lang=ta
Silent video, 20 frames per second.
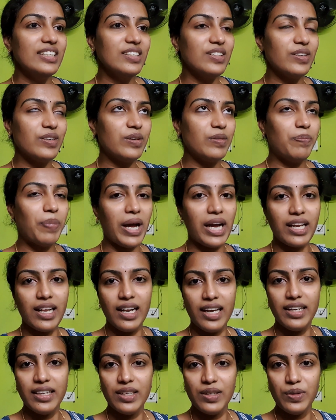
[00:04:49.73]
ஸோ
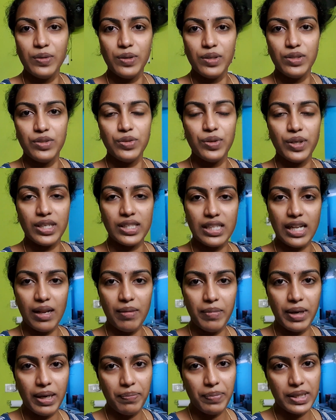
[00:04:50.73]
பார்க்கலாம் இன்னொரு டூ
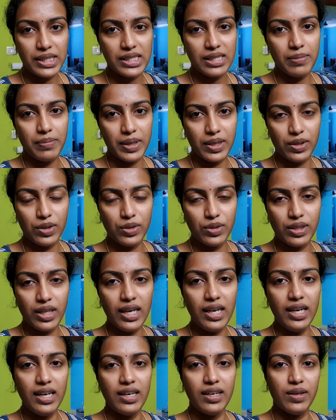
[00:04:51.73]
டேஸ்லாம் மழை பெஞ்சால்
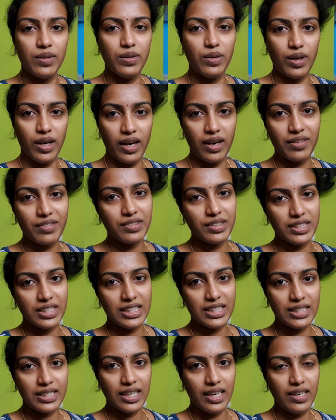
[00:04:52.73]
மட்டும்தான் ஓரளவுக்கு
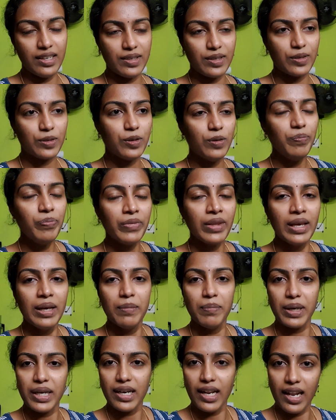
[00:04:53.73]
வந்துட்டு சில்லுன்னு இருக்கும்
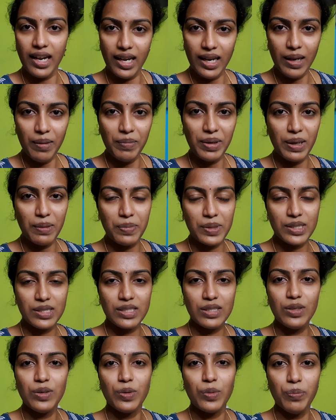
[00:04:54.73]
பட் நல்ல மழை
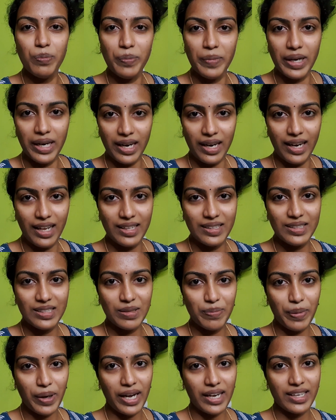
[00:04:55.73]
பெஞ்சது ரொம்ப நல்லா
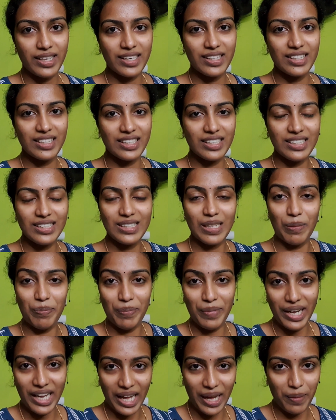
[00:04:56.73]
இருந்துச்சு பார்க்குறதுக்கு
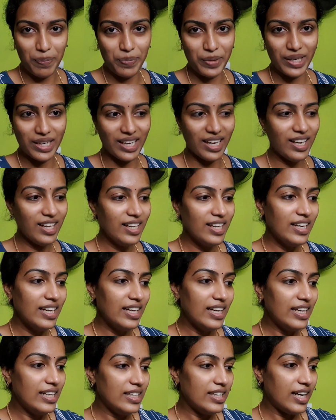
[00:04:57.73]
செம்ம ஹாப்பினா
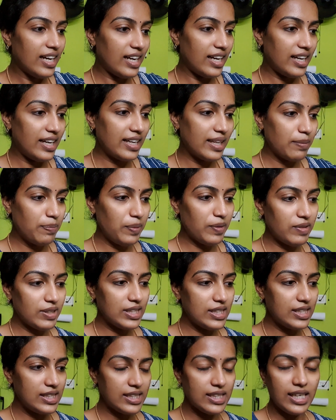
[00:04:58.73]
இப்போ
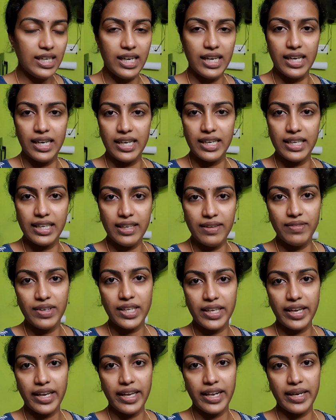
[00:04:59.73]
வந்துட்டு
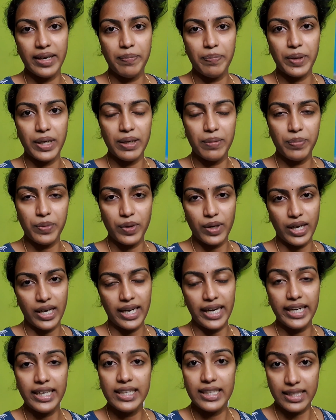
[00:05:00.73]
ஈவினிங்காக என்ன பண்ண போகிறேன்
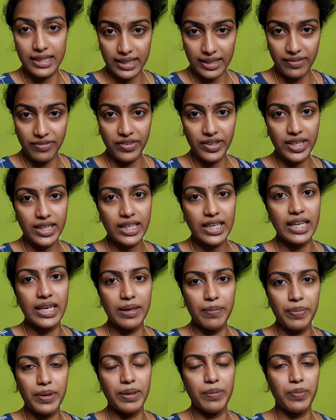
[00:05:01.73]
நைட் டிஃபனுக்கு
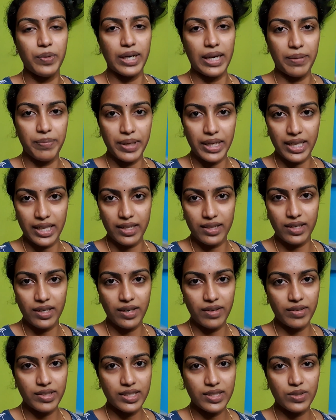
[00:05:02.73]
என்ன பண்ண போகிறேன் அப்படிங்கிறது
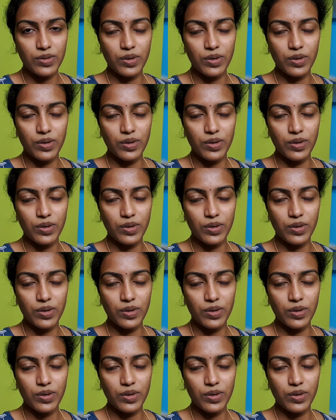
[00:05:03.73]
நான் வந்துட்டு